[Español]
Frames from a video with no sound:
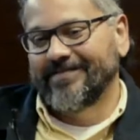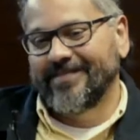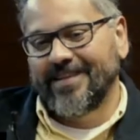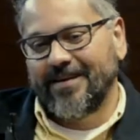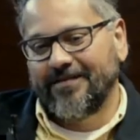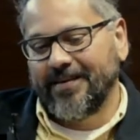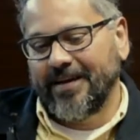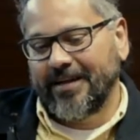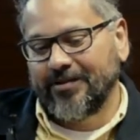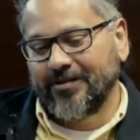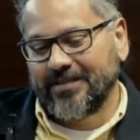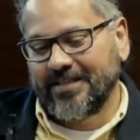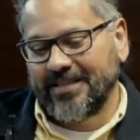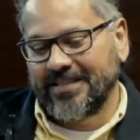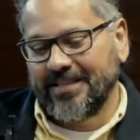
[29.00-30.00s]

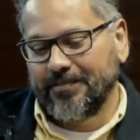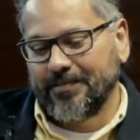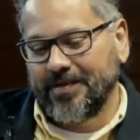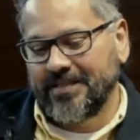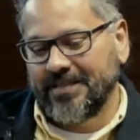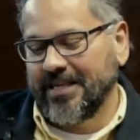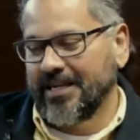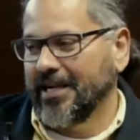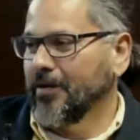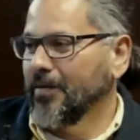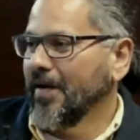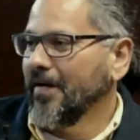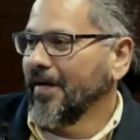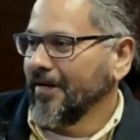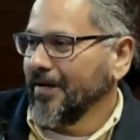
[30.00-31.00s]
afectos que siempre se
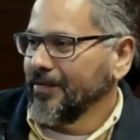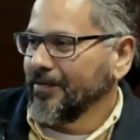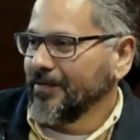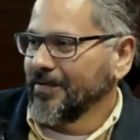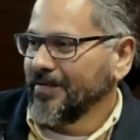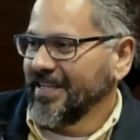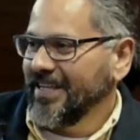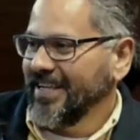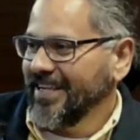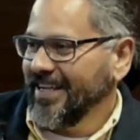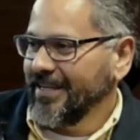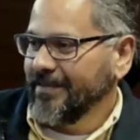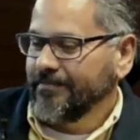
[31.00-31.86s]
renuevan cuando uno viene acá.